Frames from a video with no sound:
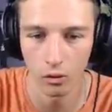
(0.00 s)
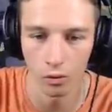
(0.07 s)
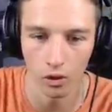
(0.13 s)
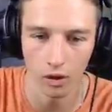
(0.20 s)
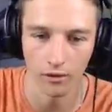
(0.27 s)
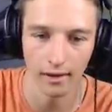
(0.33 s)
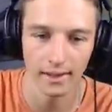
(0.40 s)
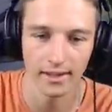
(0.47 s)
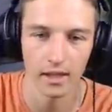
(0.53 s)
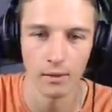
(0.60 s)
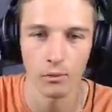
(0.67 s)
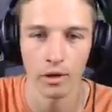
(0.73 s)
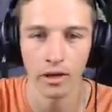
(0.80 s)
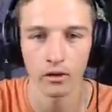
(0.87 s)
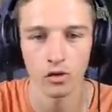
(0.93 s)
Donc, en vrai, il y a
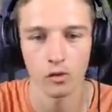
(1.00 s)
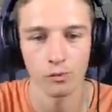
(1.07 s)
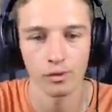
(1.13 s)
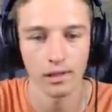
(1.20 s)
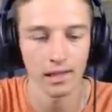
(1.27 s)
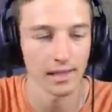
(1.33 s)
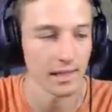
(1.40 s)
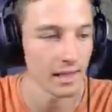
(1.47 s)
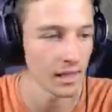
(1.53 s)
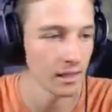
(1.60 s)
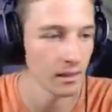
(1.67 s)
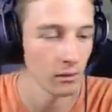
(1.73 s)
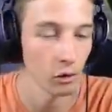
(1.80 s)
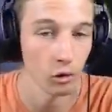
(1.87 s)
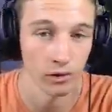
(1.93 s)
moyen que je puisse tester
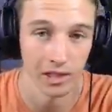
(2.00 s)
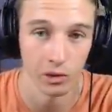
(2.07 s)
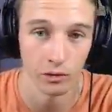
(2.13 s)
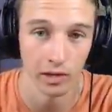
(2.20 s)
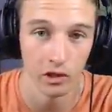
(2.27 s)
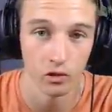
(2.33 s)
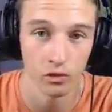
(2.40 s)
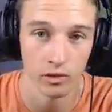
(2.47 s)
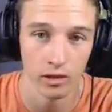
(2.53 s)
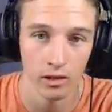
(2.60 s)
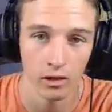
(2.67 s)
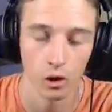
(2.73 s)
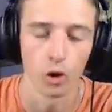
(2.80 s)
des concessionnaires John Deere,